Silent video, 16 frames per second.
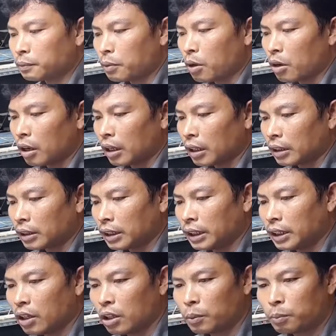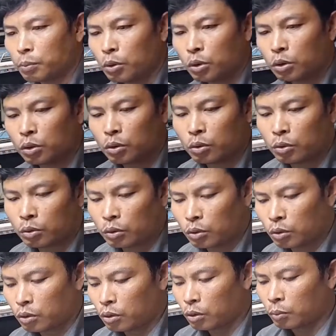volt jadi output
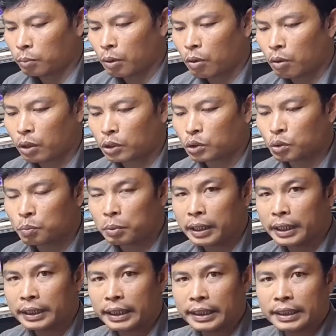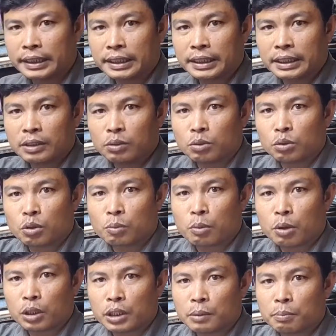untuk power supply-nya ini untuk
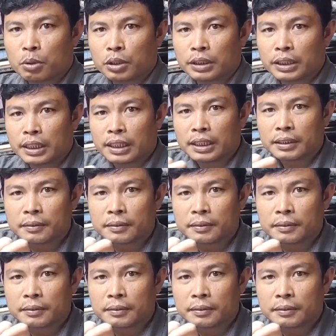motherboard-nya